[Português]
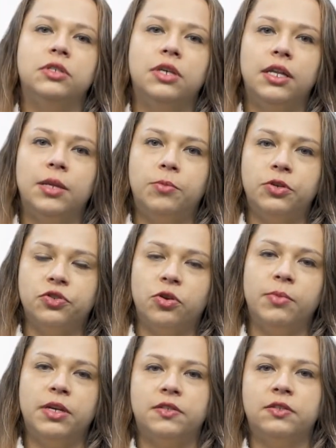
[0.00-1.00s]
E aí depois
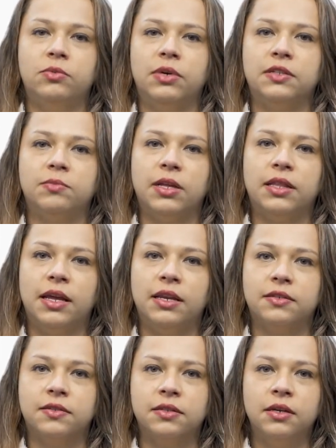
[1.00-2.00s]
começam as
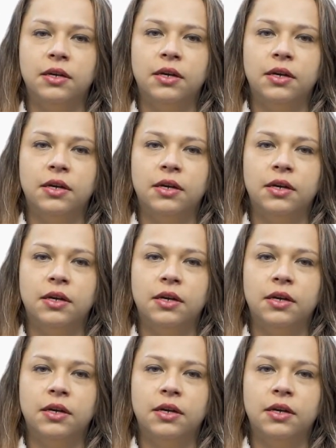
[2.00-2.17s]
matérias